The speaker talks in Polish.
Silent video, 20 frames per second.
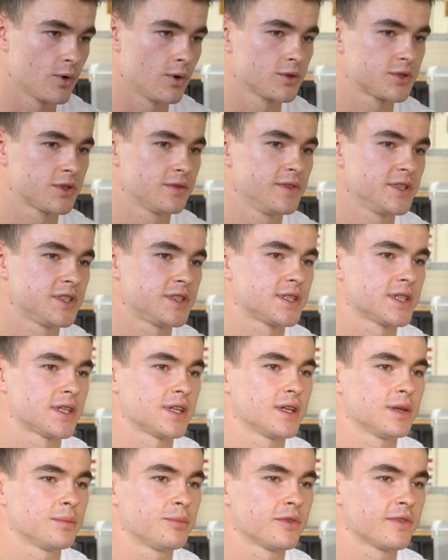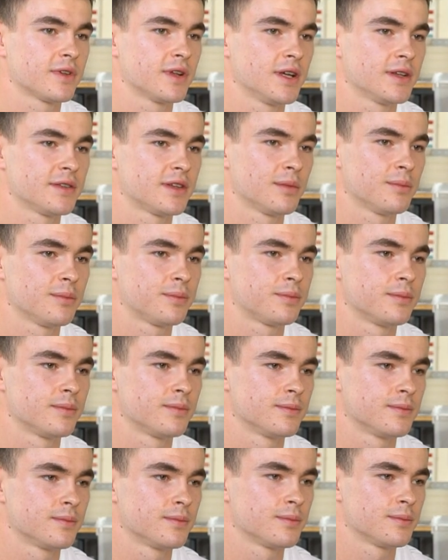Oczywiście pod względem
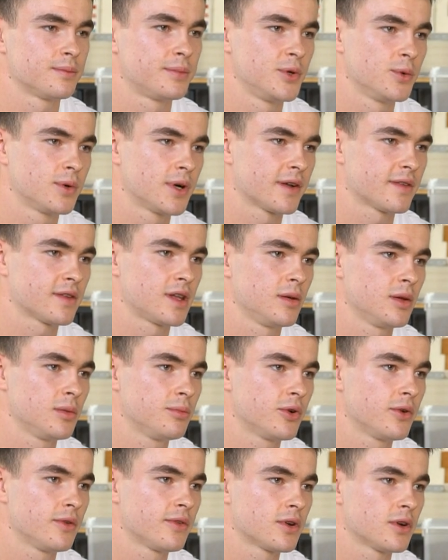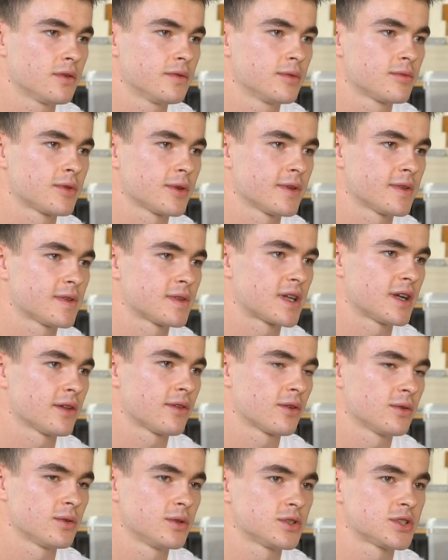mm, piłkarskim i boiskowym to jest
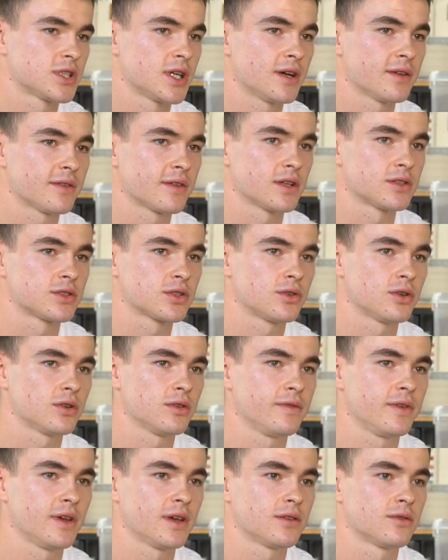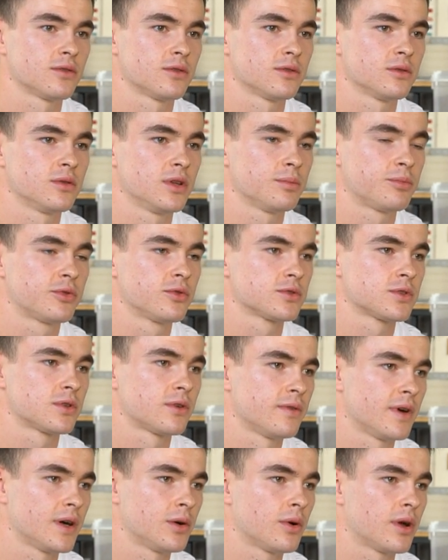stracony czas, aczkolwiek no, nie
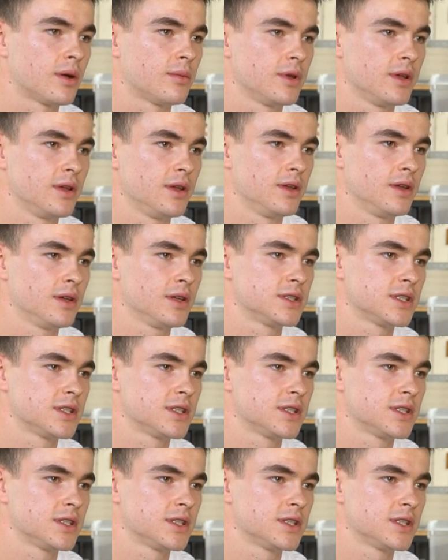próżnowałem i